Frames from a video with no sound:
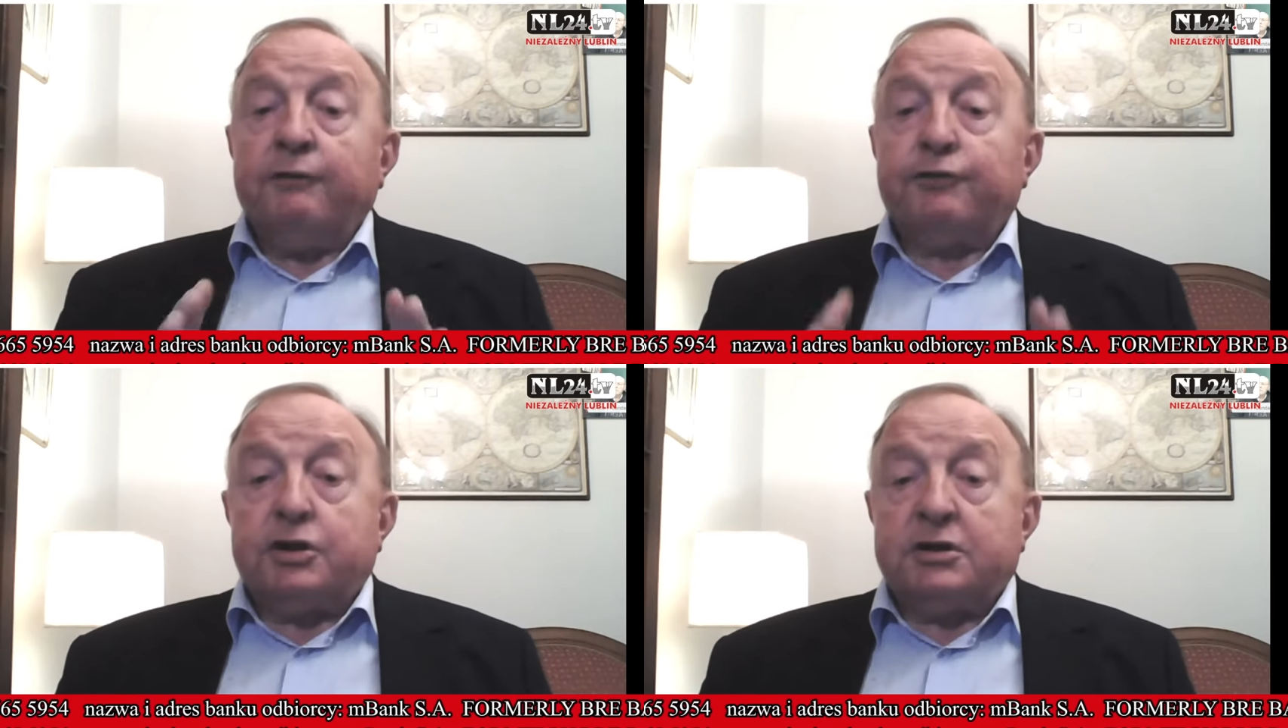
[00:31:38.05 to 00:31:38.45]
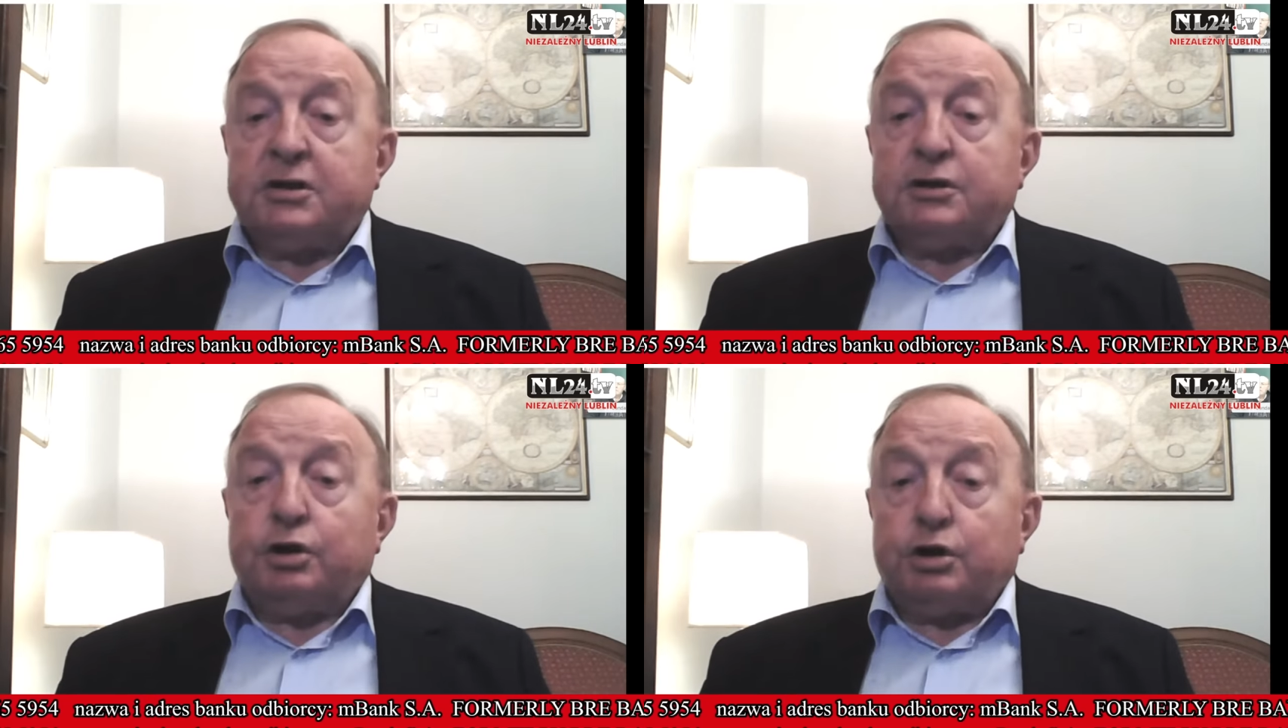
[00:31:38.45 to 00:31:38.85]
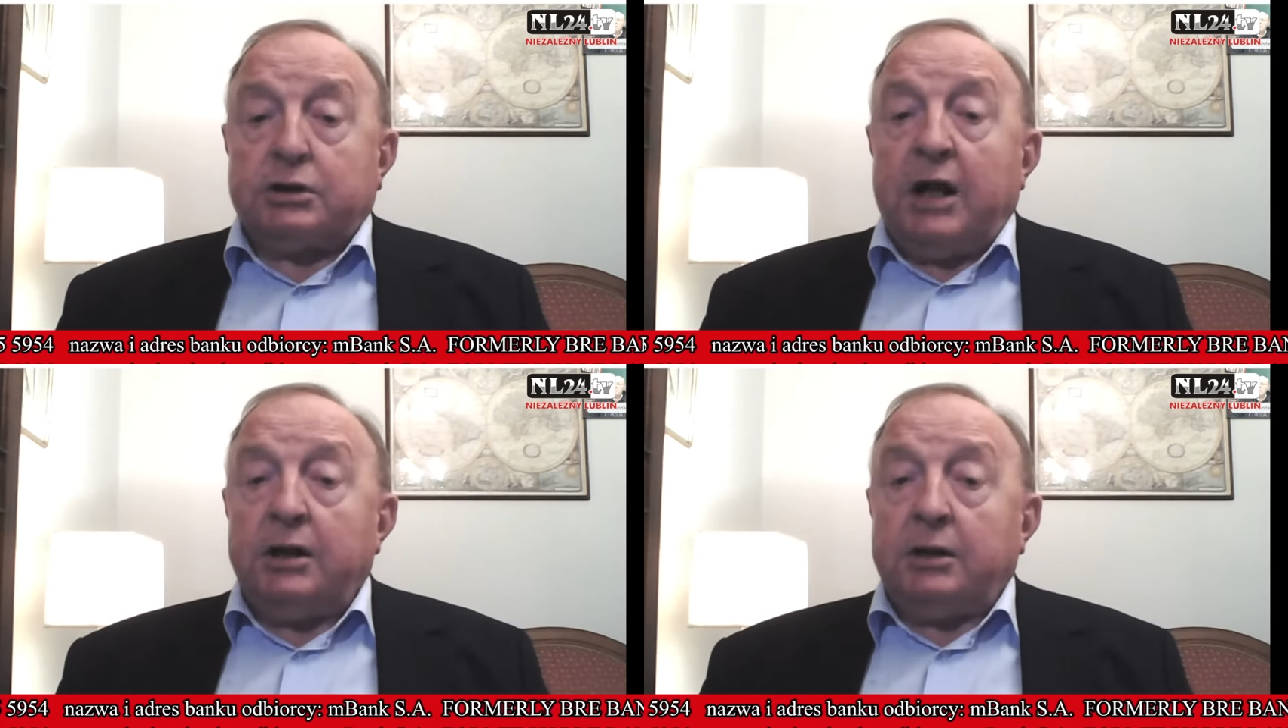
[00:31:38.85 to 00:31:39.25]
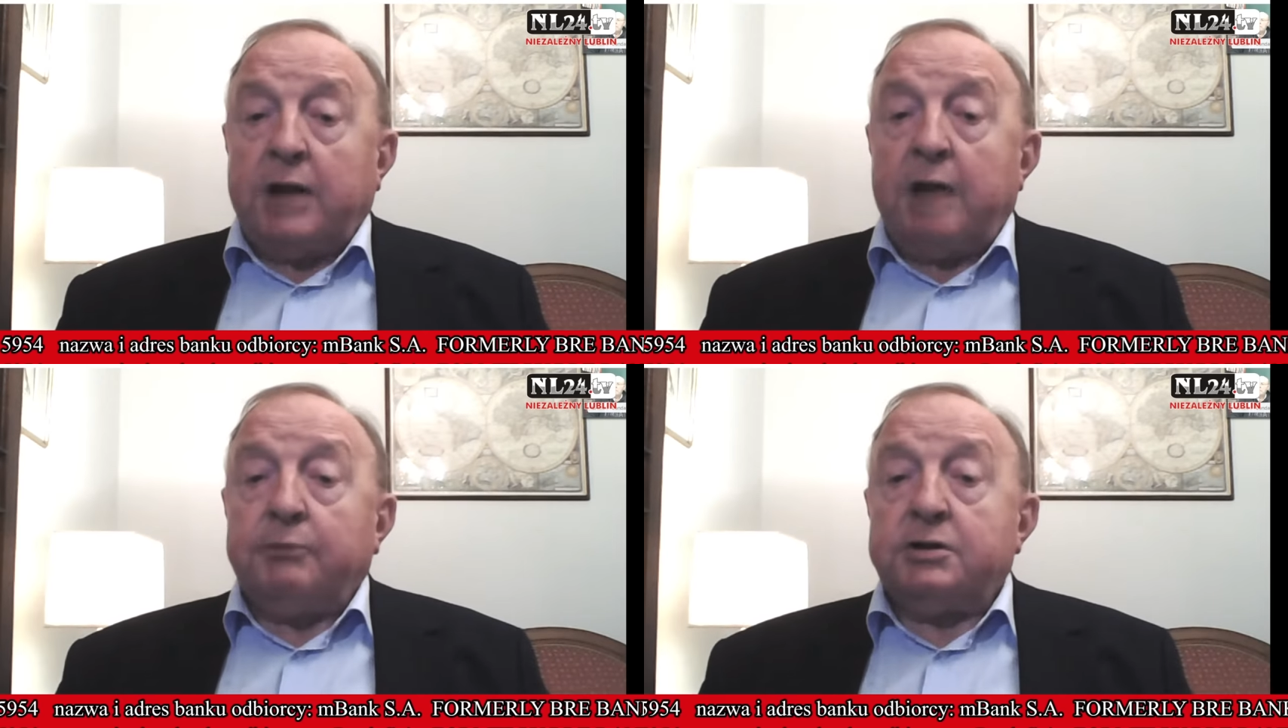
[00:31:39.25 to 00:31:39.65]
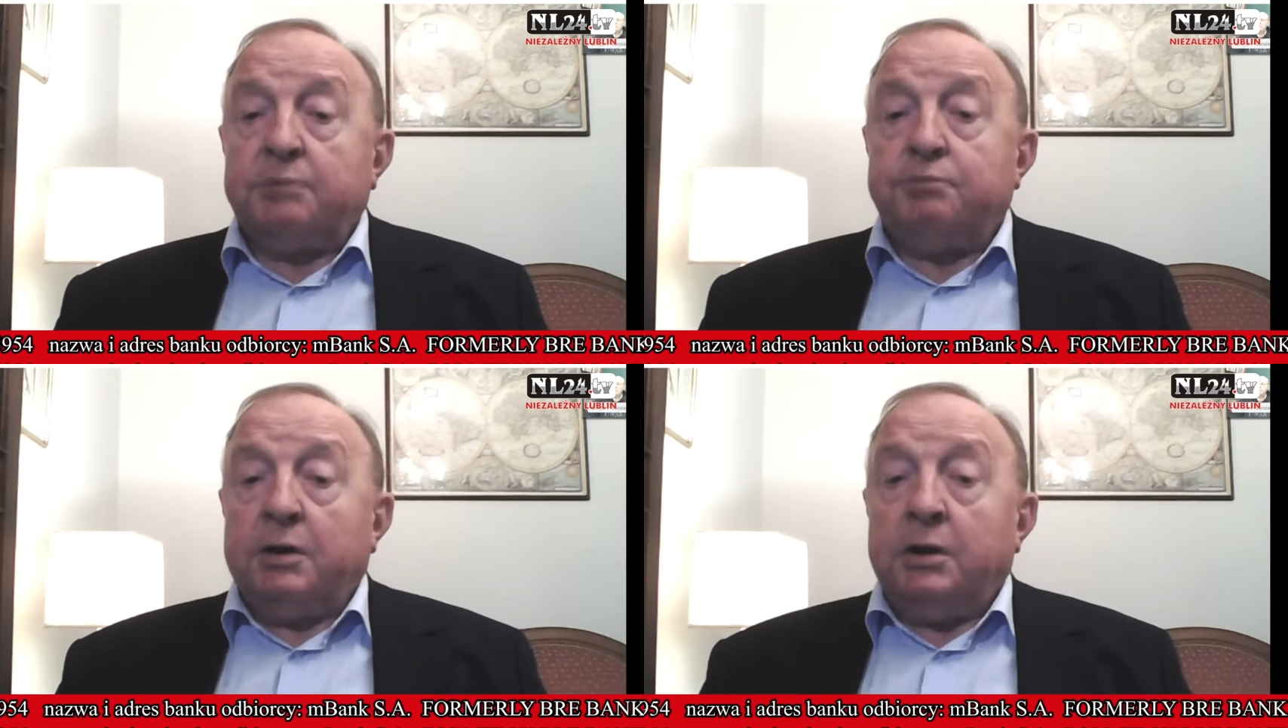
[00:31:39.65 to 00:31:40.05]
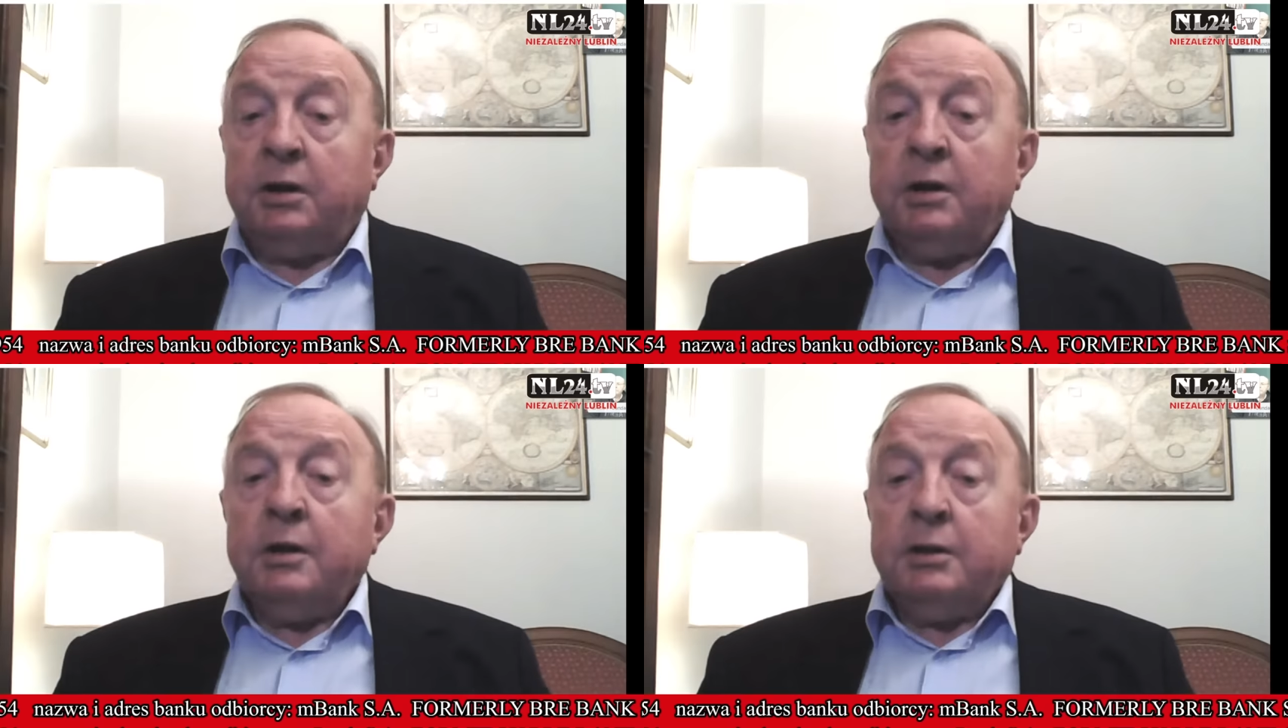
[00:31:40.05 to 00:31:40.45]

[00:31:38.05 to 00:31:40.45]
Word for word: wszyscy zostali tam, gdzie byli.